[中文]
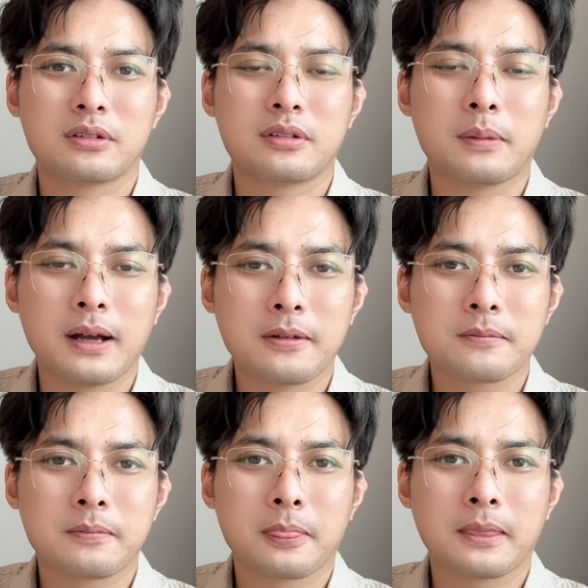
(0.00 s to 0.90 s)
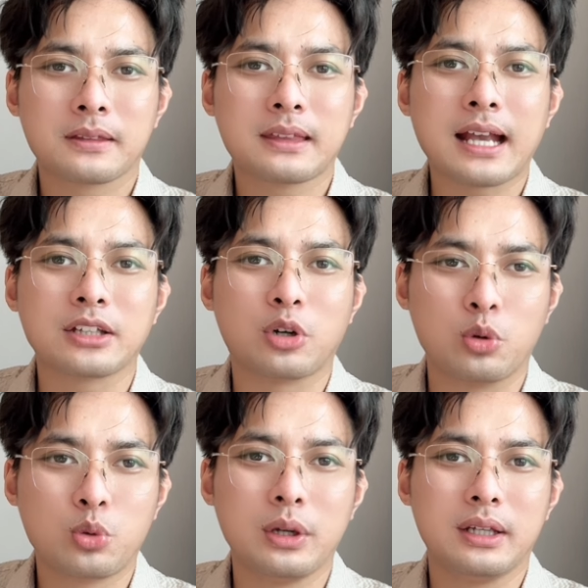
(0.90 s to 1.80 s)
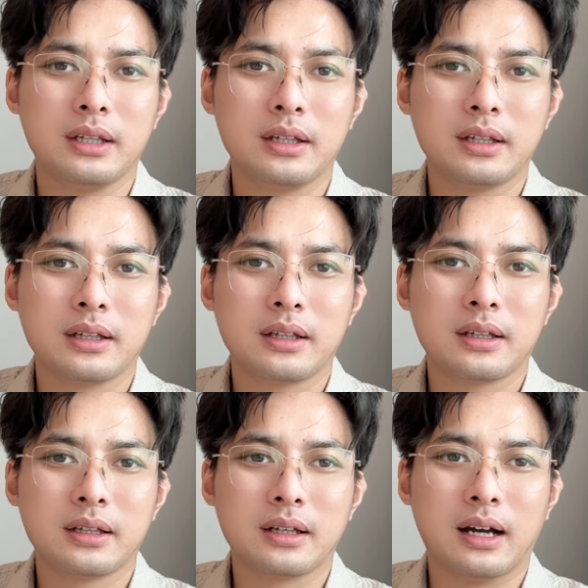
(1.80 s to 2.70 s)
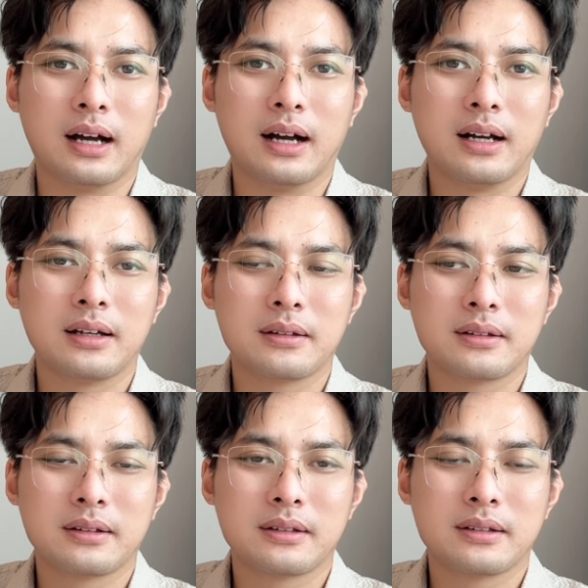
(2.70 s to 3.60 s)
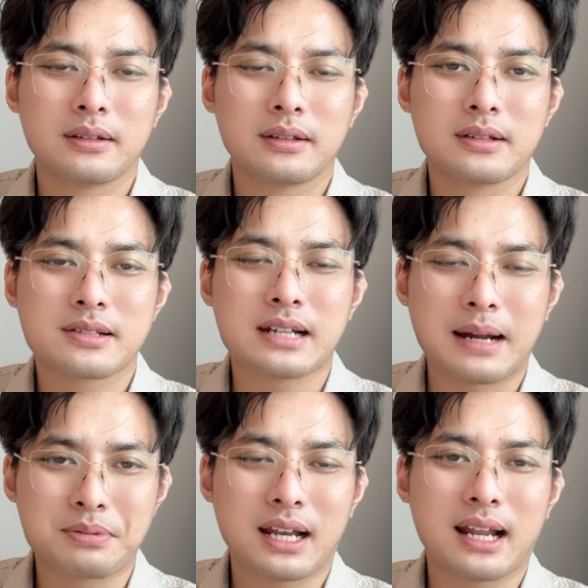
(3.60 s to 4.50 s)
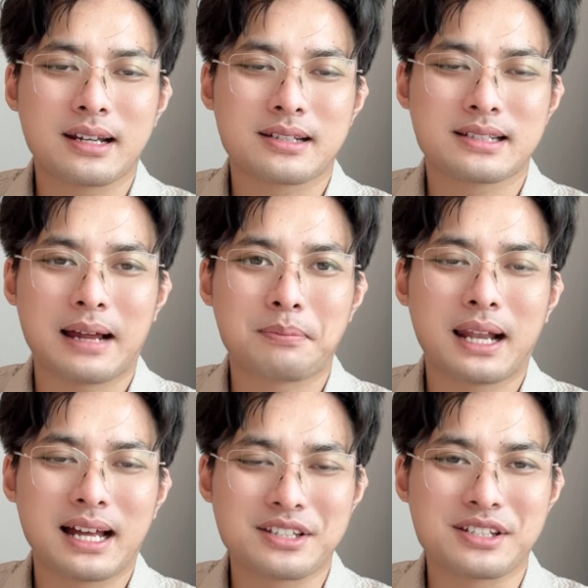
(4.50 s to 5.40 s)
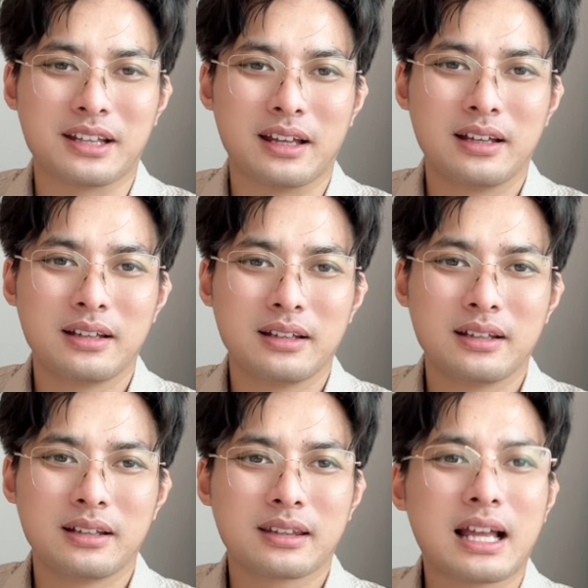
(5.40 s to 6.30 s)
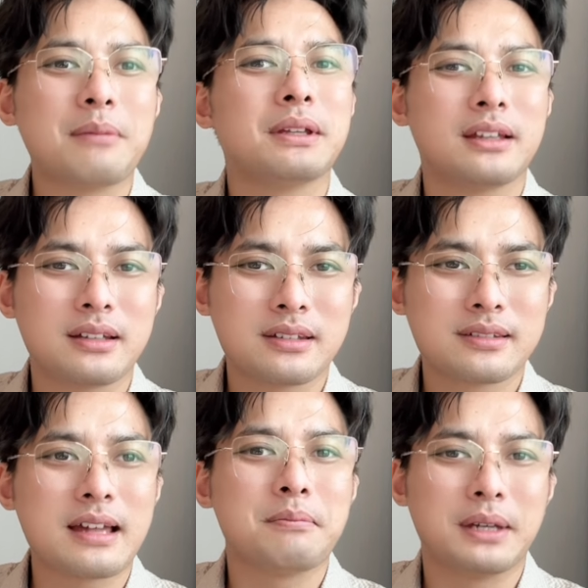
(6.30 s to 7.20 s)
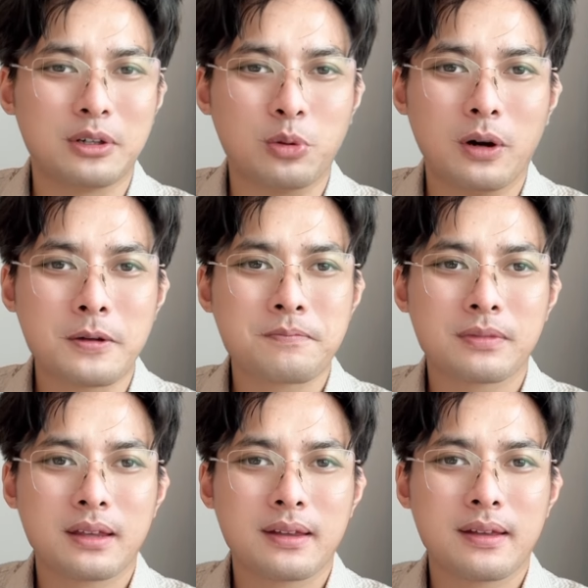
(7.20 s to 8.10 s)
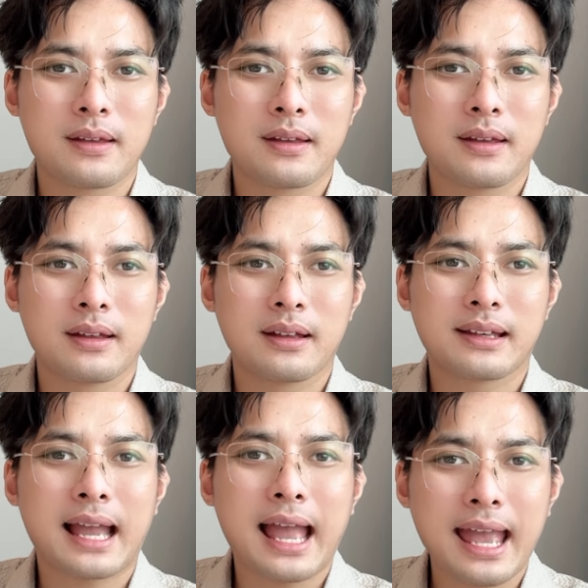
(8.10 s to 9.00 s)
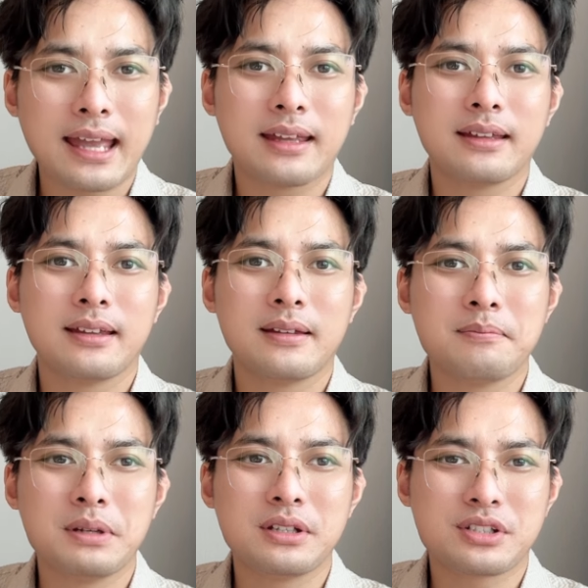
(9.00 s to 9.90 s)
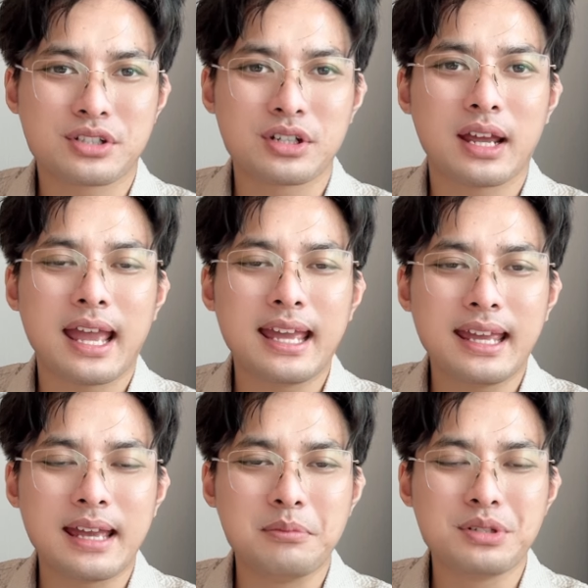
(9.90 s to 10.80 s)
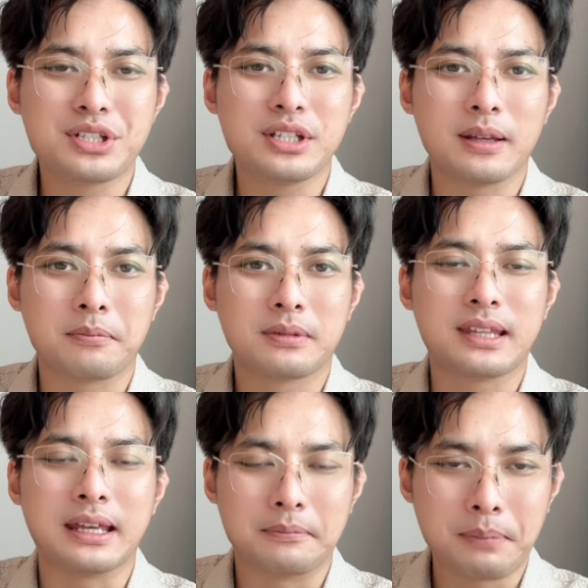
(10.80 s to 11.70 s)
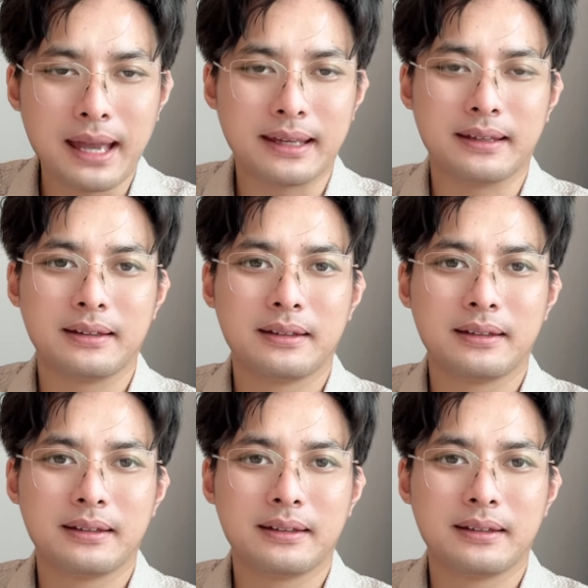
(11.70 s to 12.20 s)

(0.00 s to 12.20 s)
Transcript: 对吧？戴个头盔，啊，傻逼拉傻不拉几的。他们呢，在美国开奔驰 AMG 的顶配，